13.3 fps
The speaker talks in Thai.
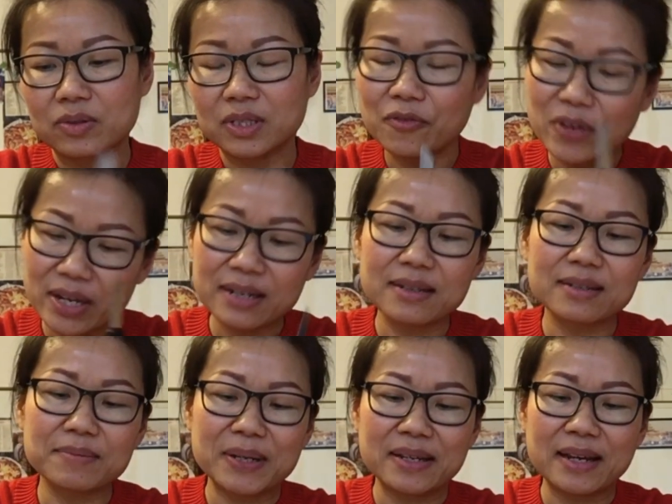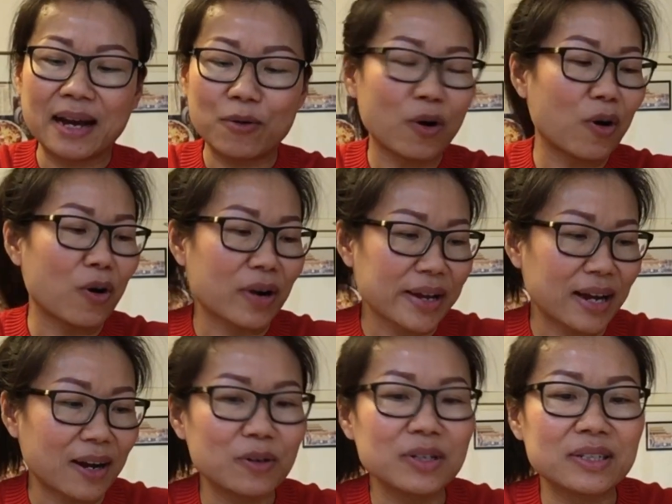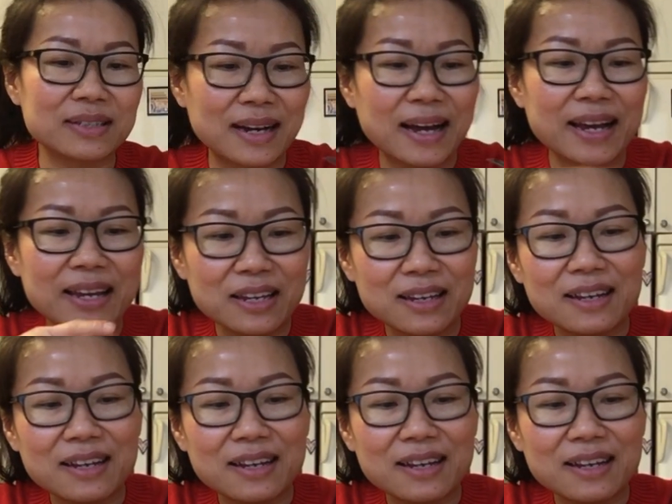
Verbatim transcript: จะวิ่งไปเอาของให้เขาหรือจะให้